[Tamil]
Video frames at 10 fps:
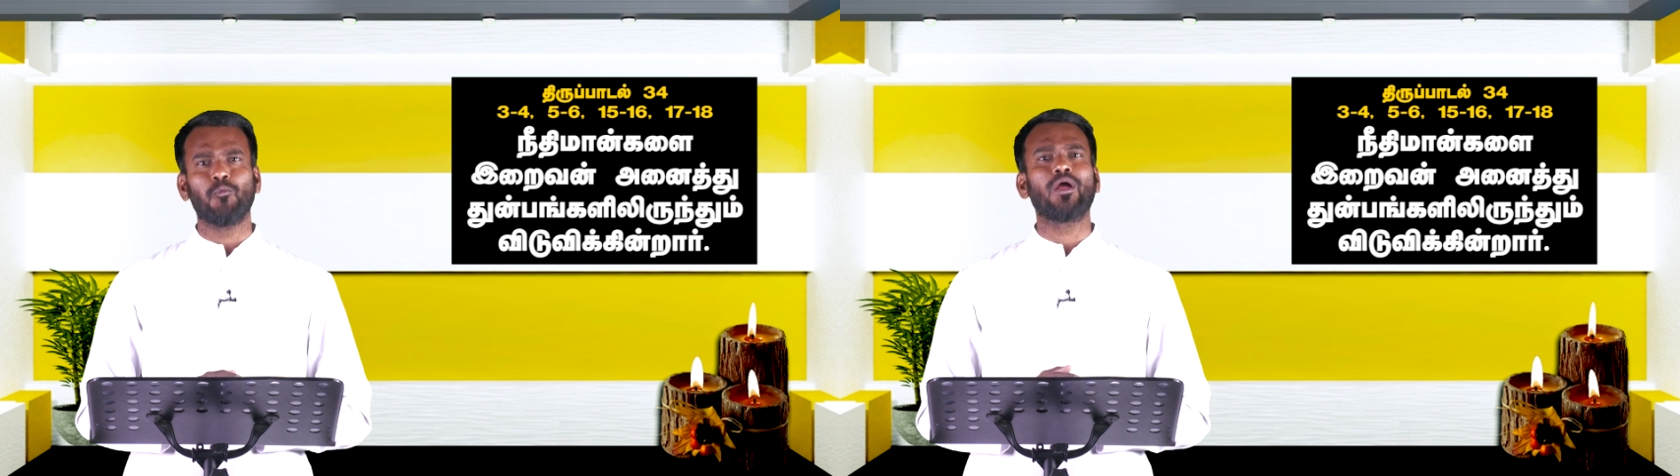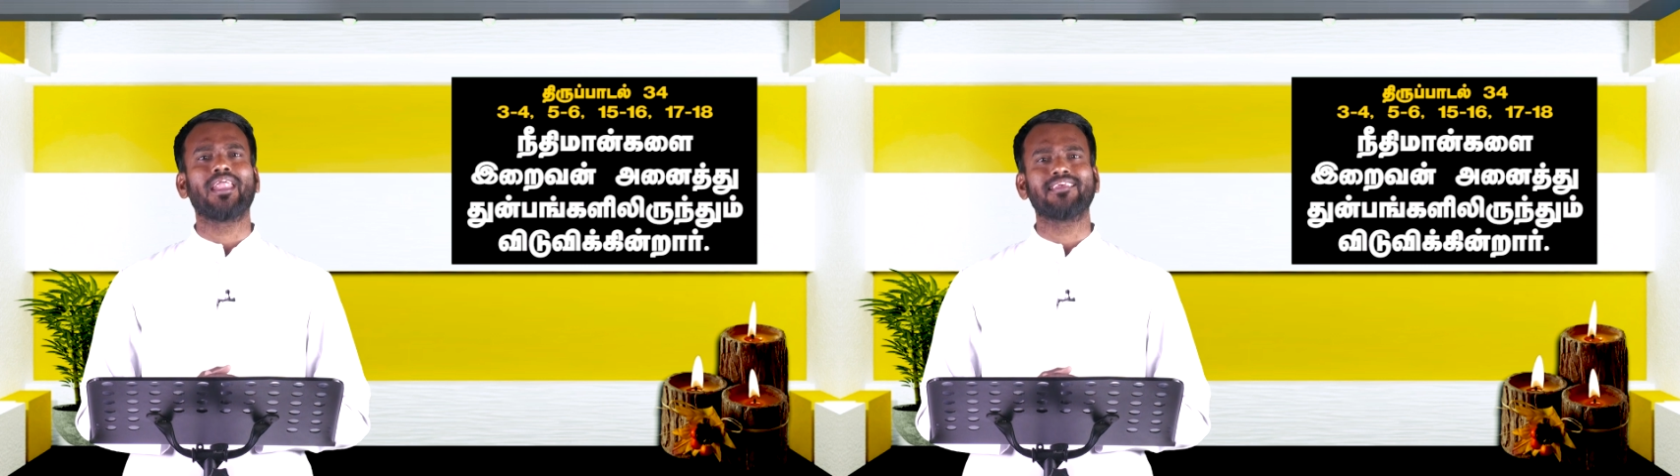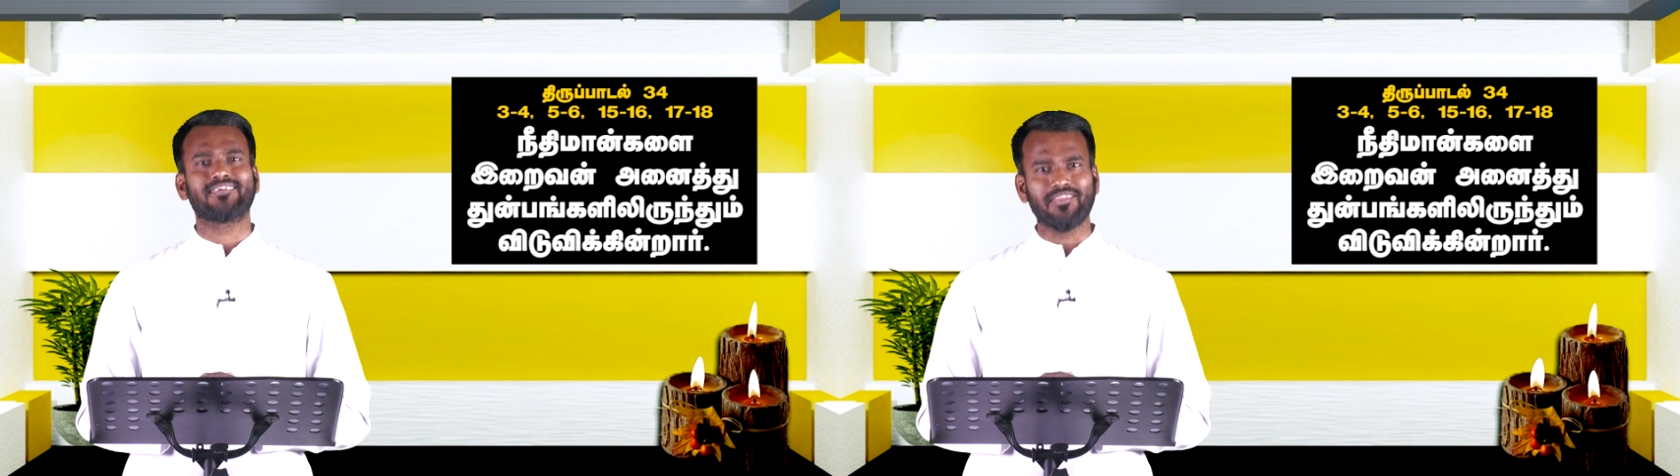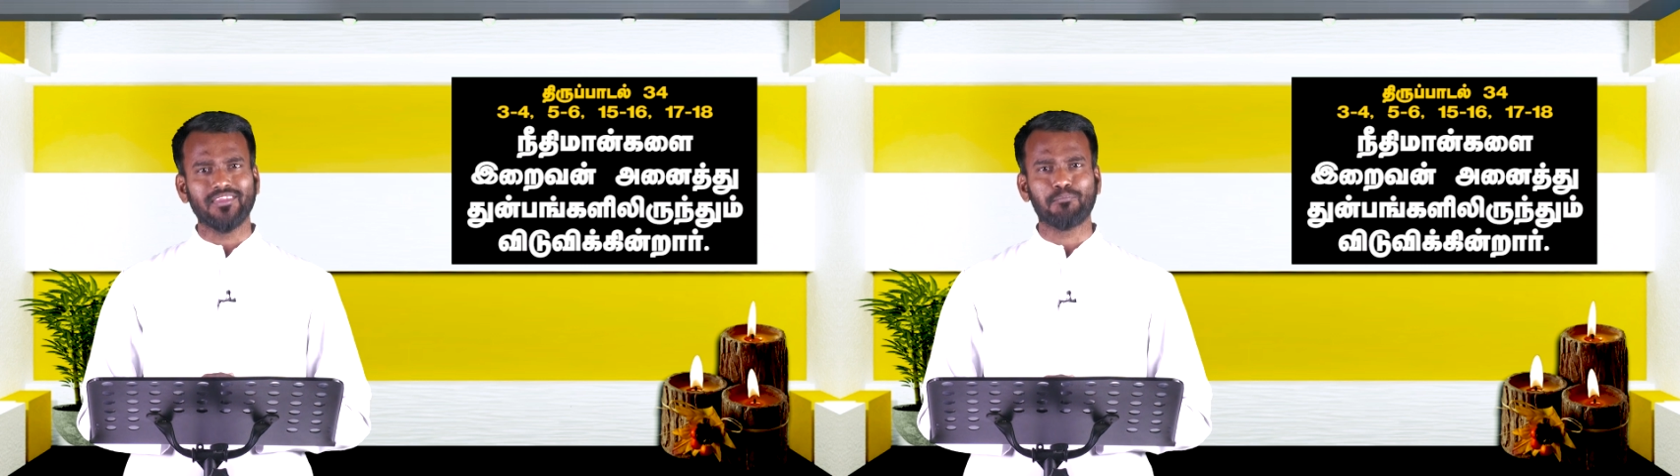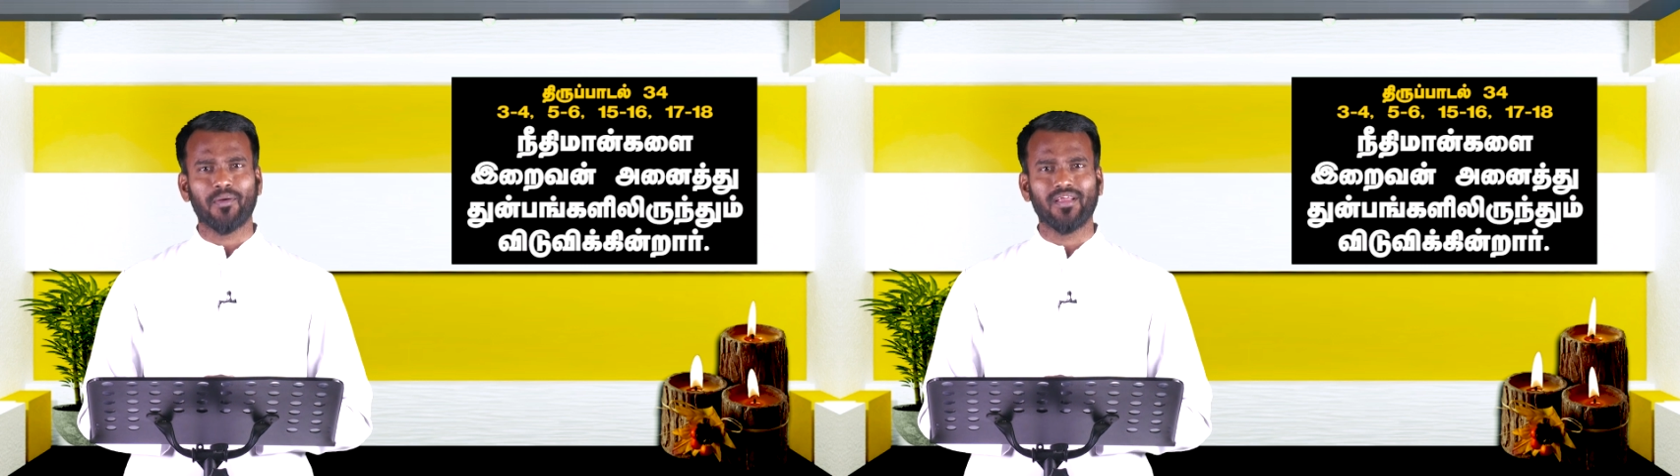உங்களை
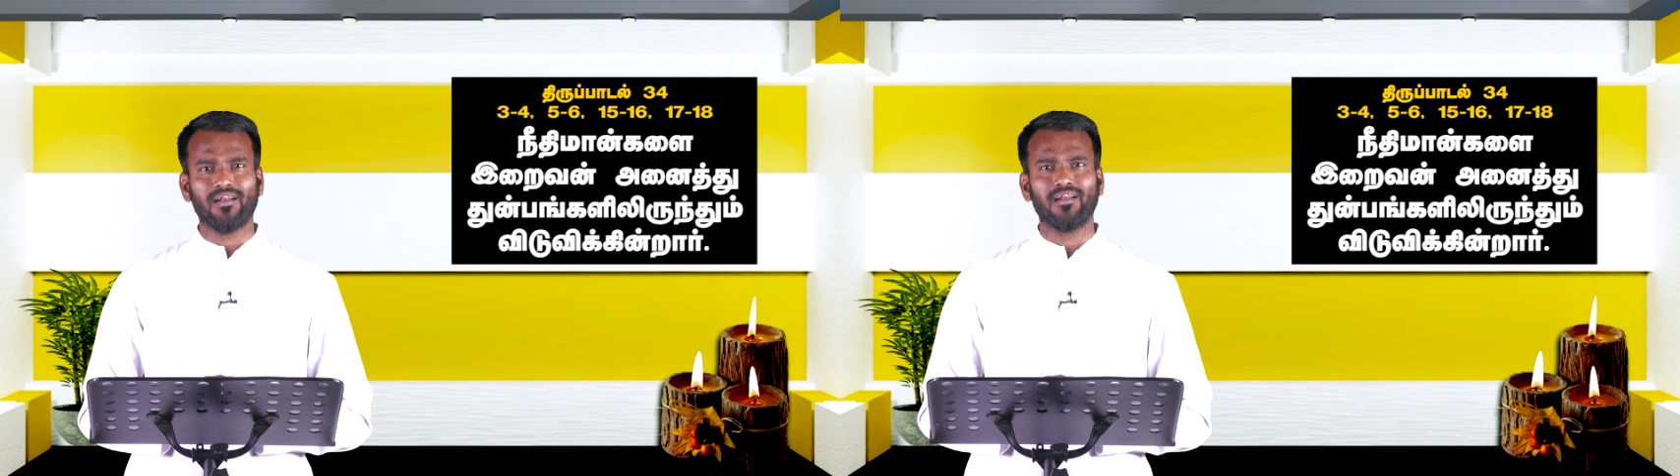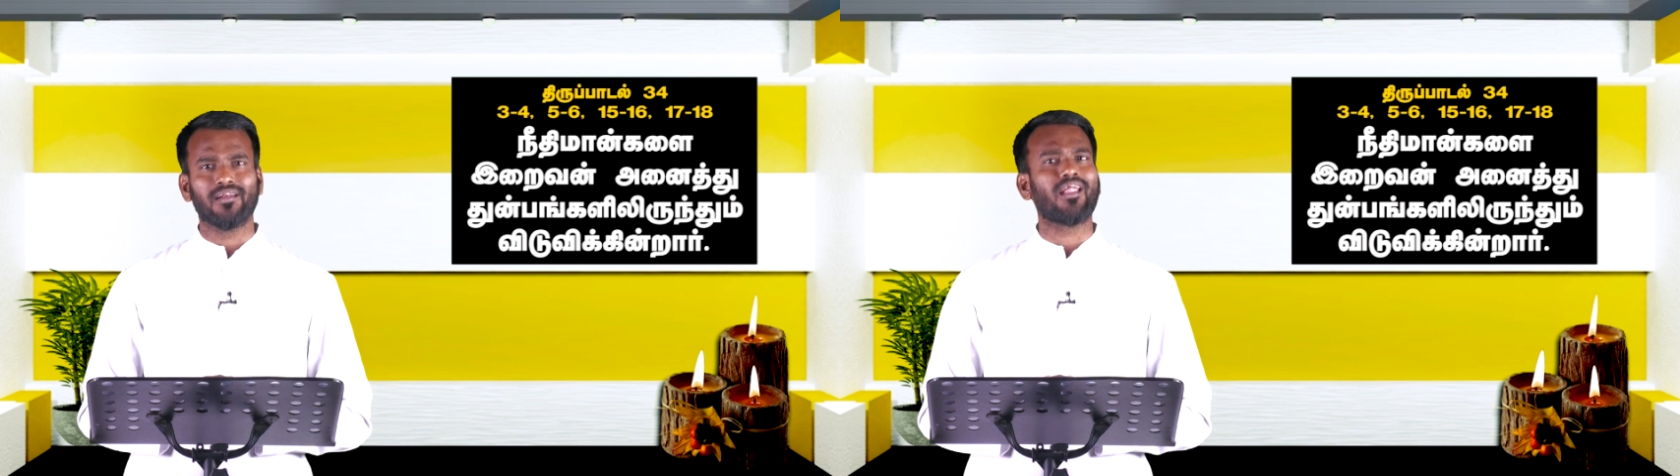சந்திப்பதில்